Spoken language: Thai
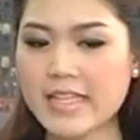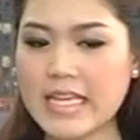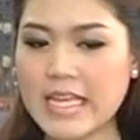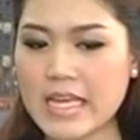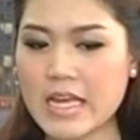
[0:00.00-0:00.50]
น
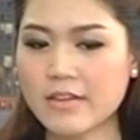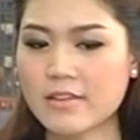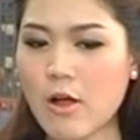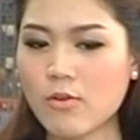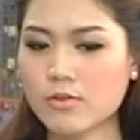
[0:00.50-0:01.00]
ที่
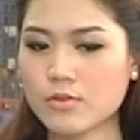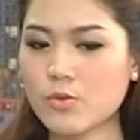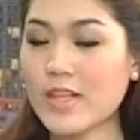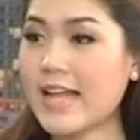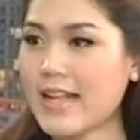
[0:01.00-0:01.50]
ต้อง
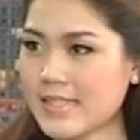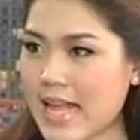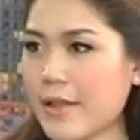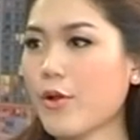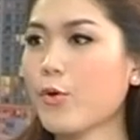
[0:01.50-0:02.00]
ดูแลรัก
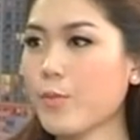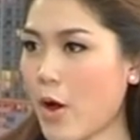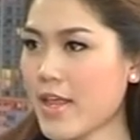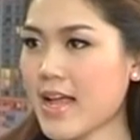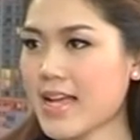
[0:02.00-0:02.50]
ษาโดยคุณห
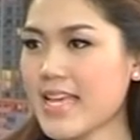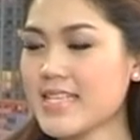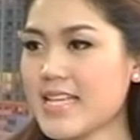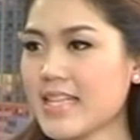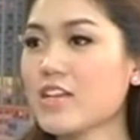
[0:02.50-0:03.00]
มออย่างใกล้
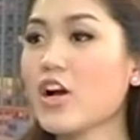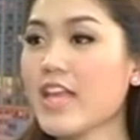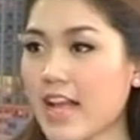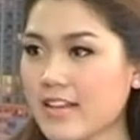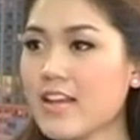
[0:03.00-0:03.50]
ชิดก็
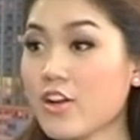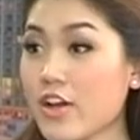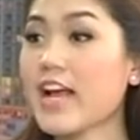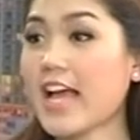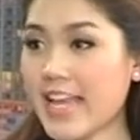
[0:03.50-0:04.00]
ยัง
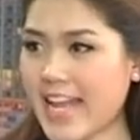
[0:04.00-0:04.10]
ก็ยังให้